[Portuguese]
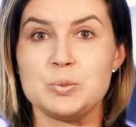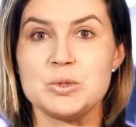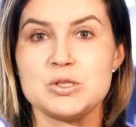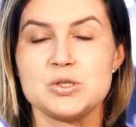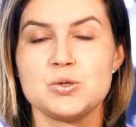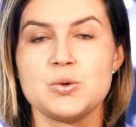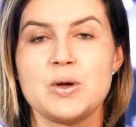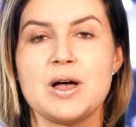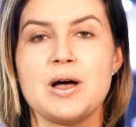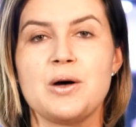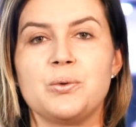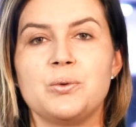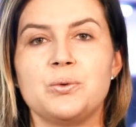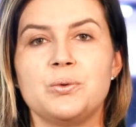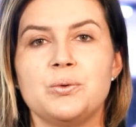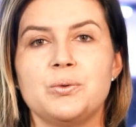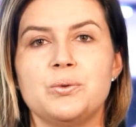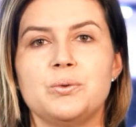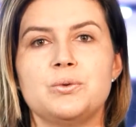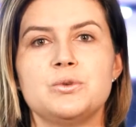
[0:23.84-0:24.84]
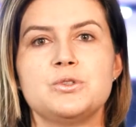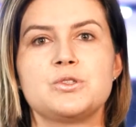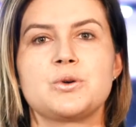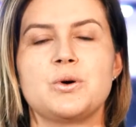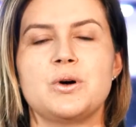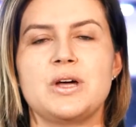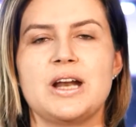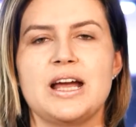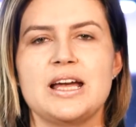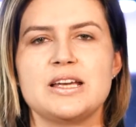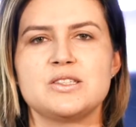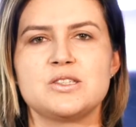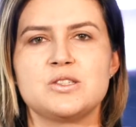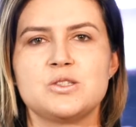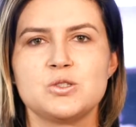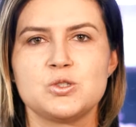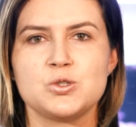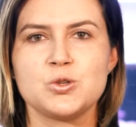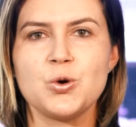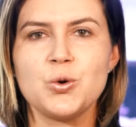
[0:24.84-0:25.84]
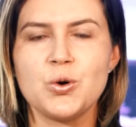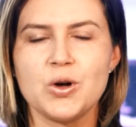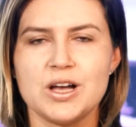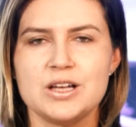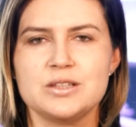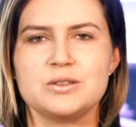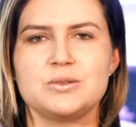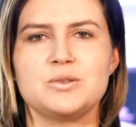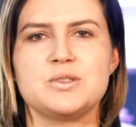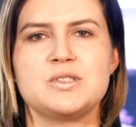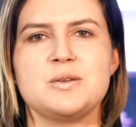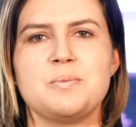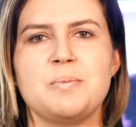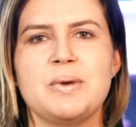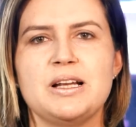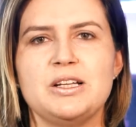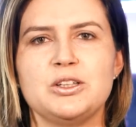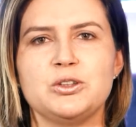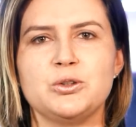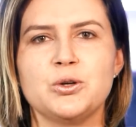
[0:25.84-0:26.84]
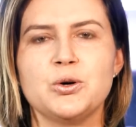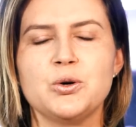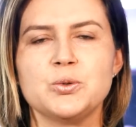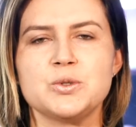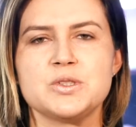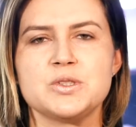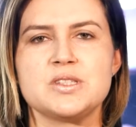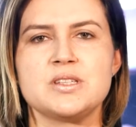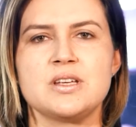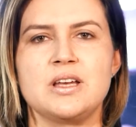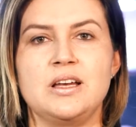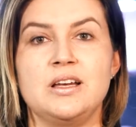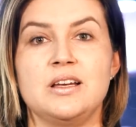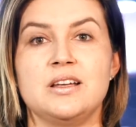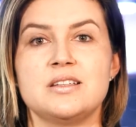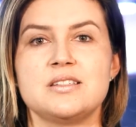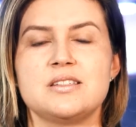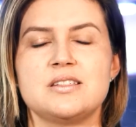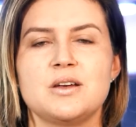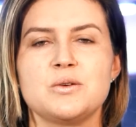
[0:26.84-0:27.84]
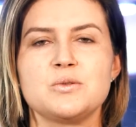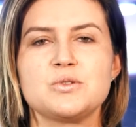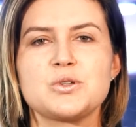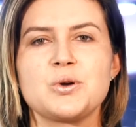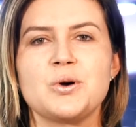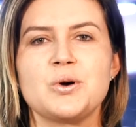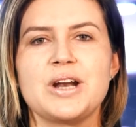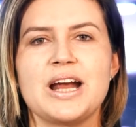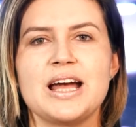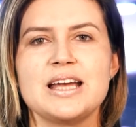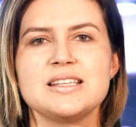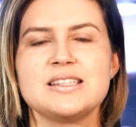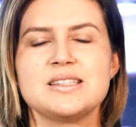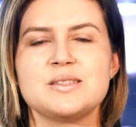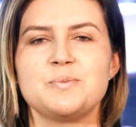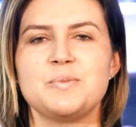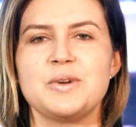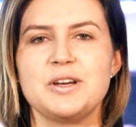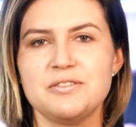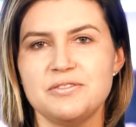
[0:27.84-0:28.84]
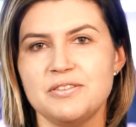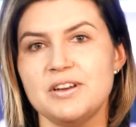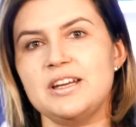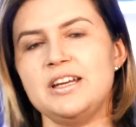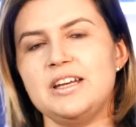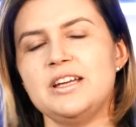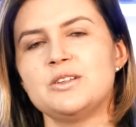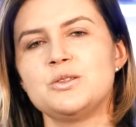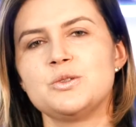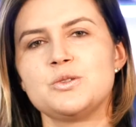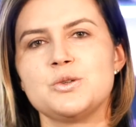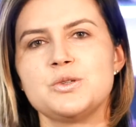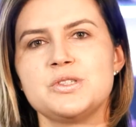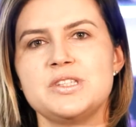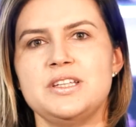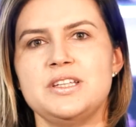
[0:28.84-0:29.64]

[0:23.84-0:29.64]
pessoal, os corais zoantos e palitoas são os corais preferidos dos